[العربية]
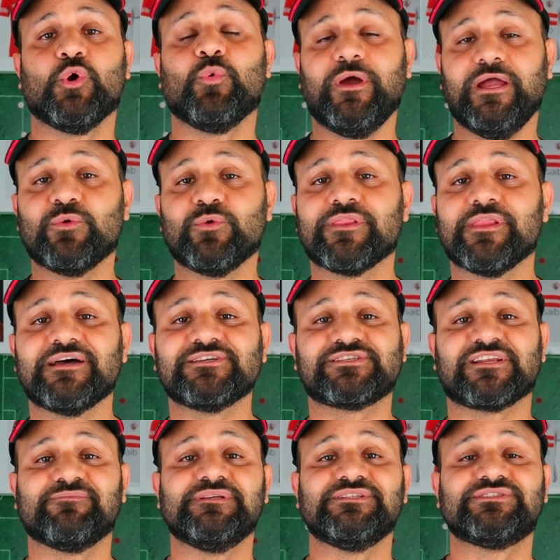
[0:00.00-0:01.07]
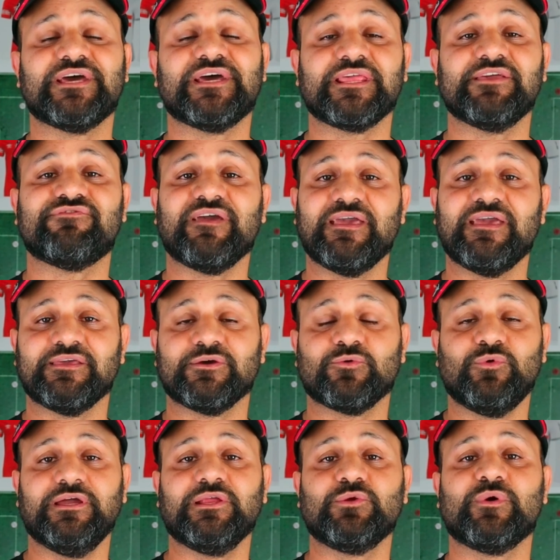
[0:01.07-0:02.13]
وحلوه ان اشرف بن شرقي فايق
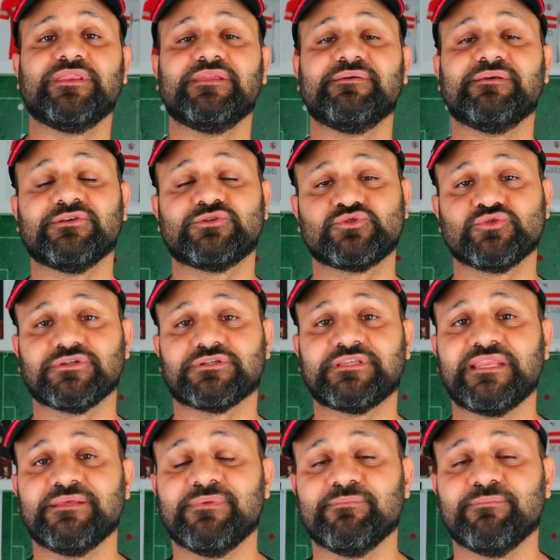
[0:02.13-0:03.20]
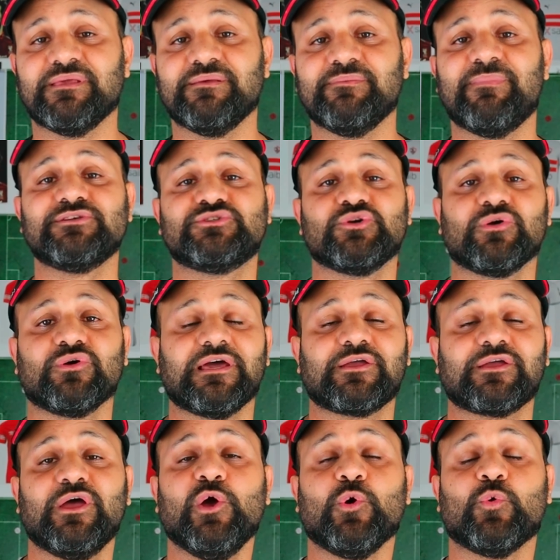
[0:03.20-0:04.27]
وحلوه ان الشوط الثاني بيبان
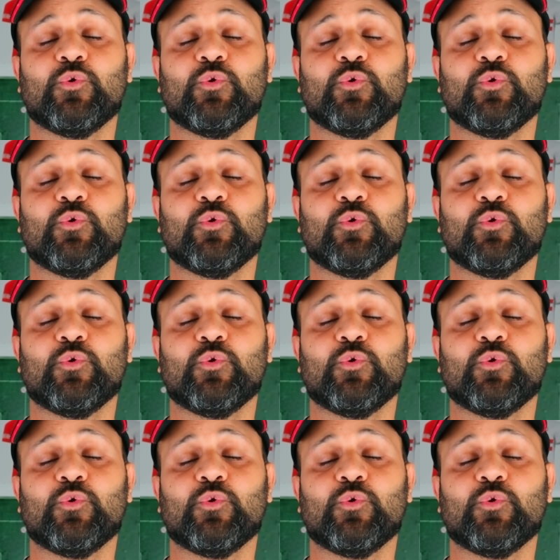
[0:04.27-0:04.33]
شغلك